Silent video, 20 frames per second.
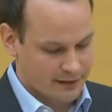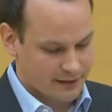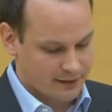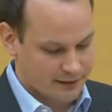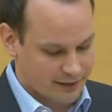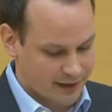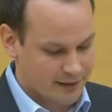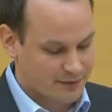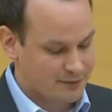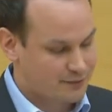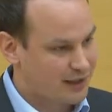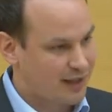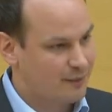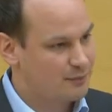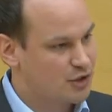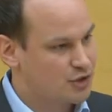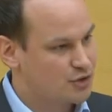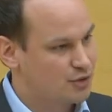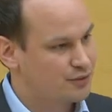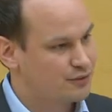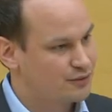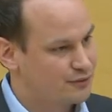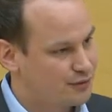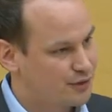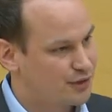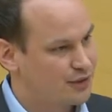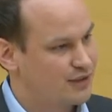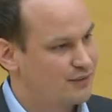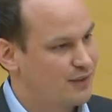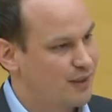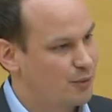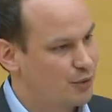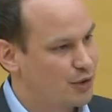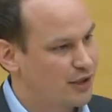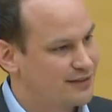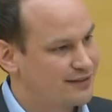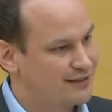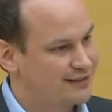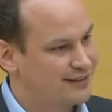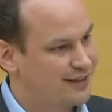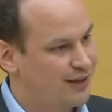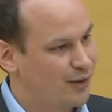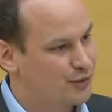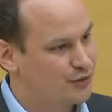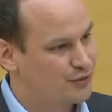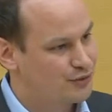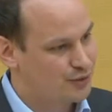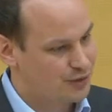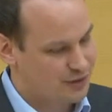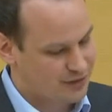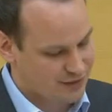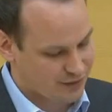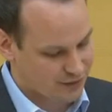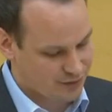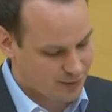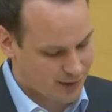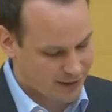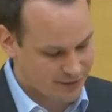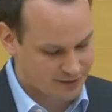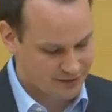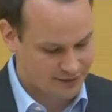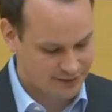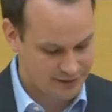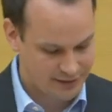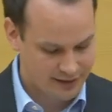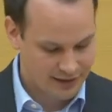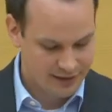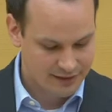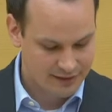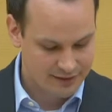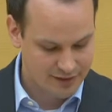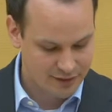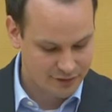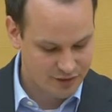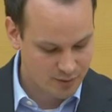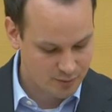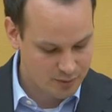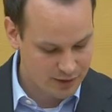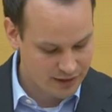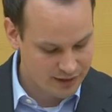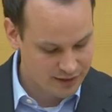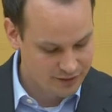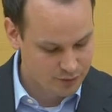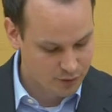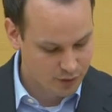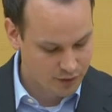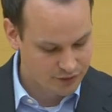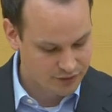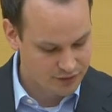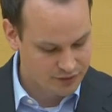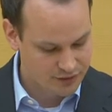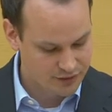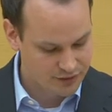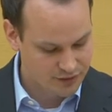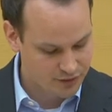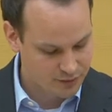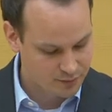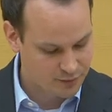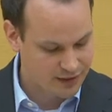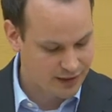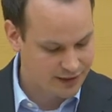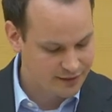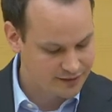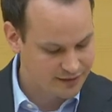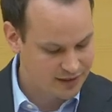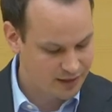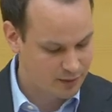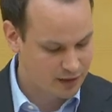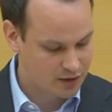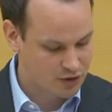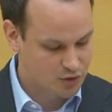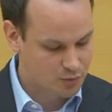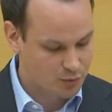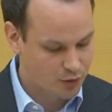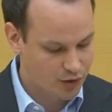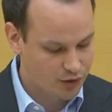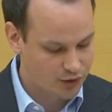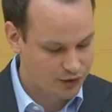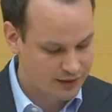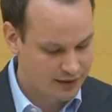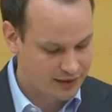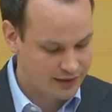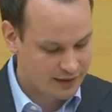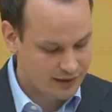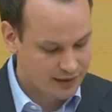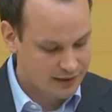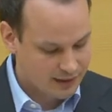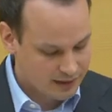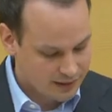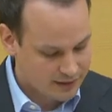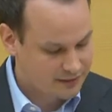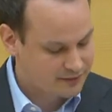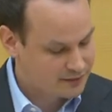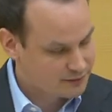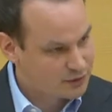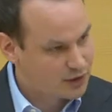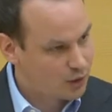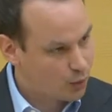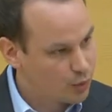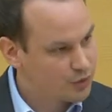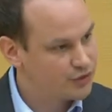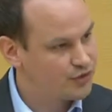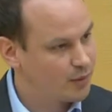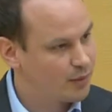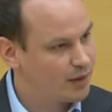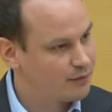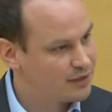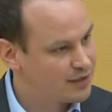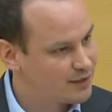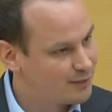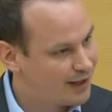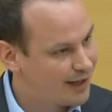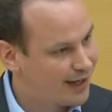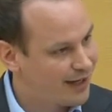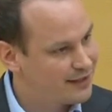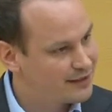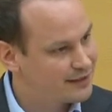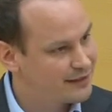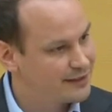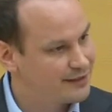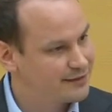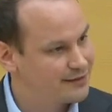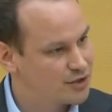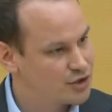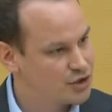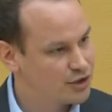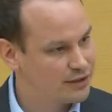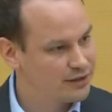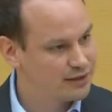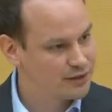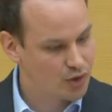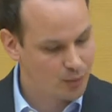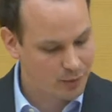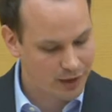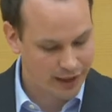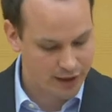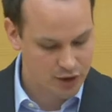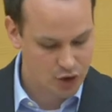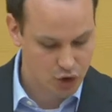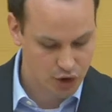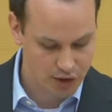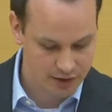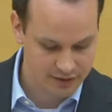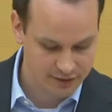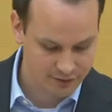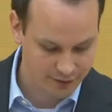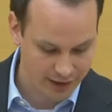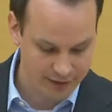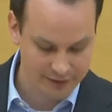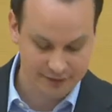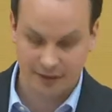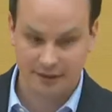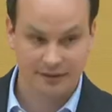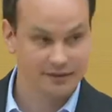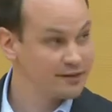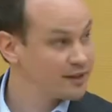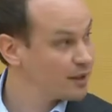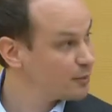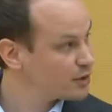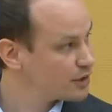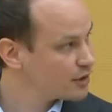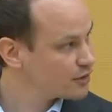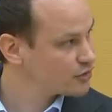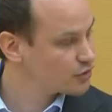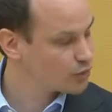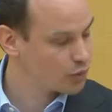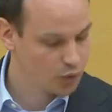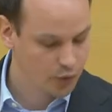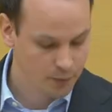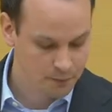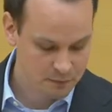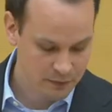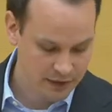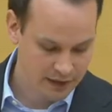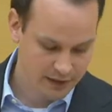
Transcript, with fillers: Ja, wir haben da schon vor zwei Monaten ausführlich auf Basis des FDP-Entwurfs zum gleichen Thema gesprochen. Ich wiederhole es nochmal, wir Liberale gehen an dieser Stelle nochmal einen Schritt weiter als Sie, Herr Piazzolo.